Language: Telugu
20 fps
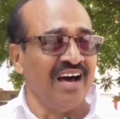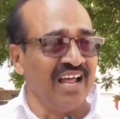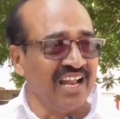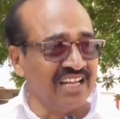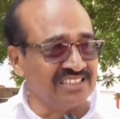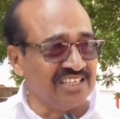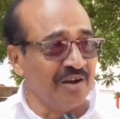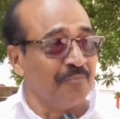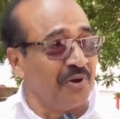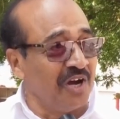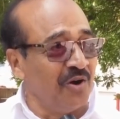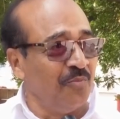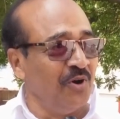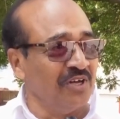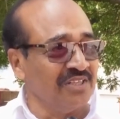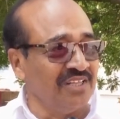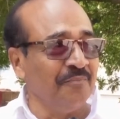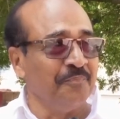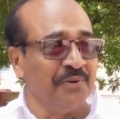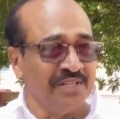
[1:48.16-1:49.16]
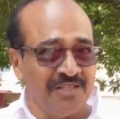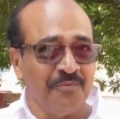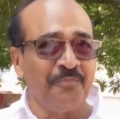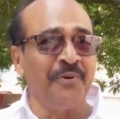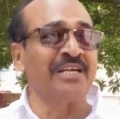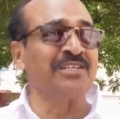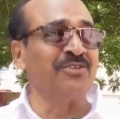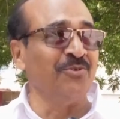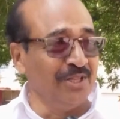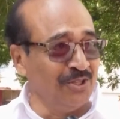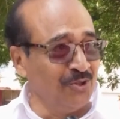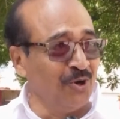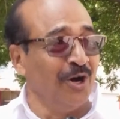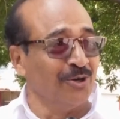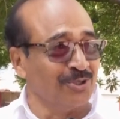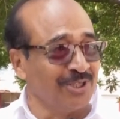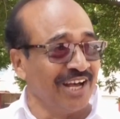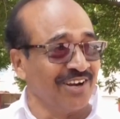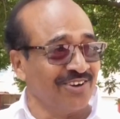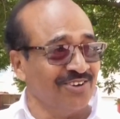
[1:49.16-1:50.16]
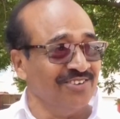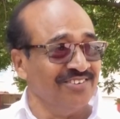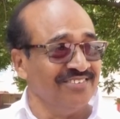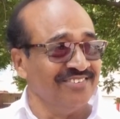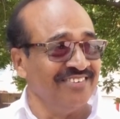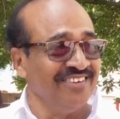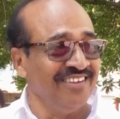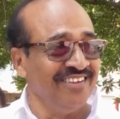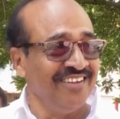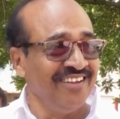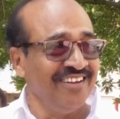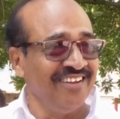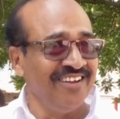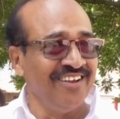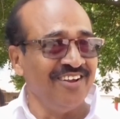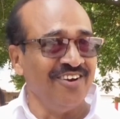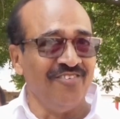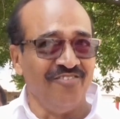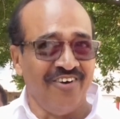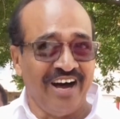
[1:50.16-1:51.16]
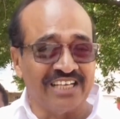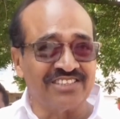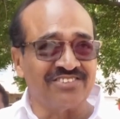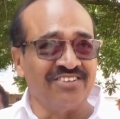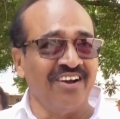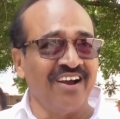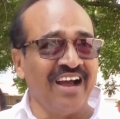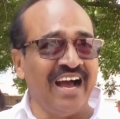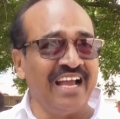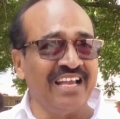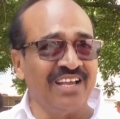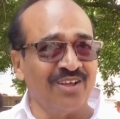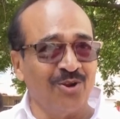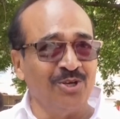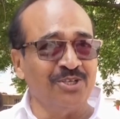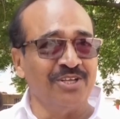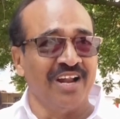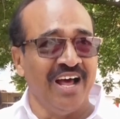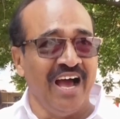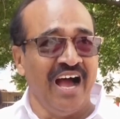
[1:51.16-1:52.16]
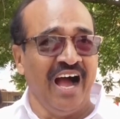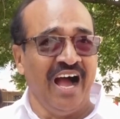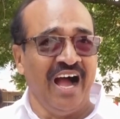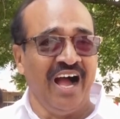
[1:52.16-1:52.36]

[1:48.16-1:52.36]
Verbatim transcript: అలా చెప్పకపోతే ప్రతిపక్షం ఎందుకు అవుతారు వాస్తవంగా ఈ రోజున